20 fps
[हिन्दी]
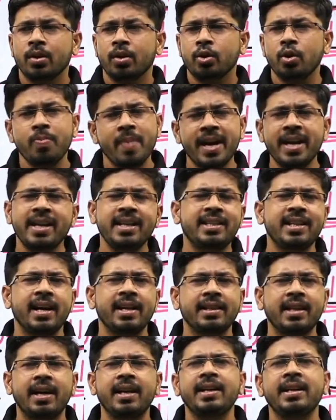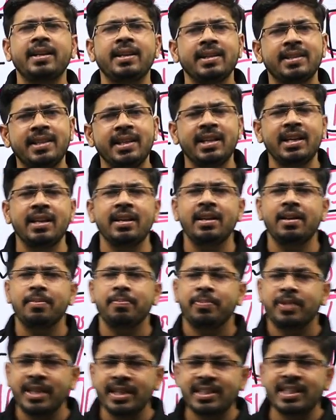तो मैं नहीं चाहता कि टीसीटी
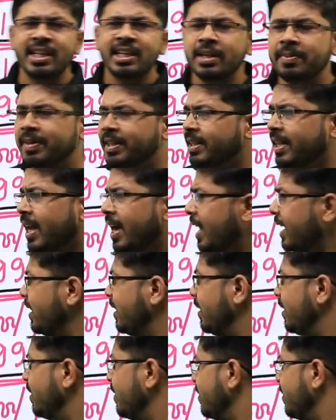टीसीटी भी तैयारी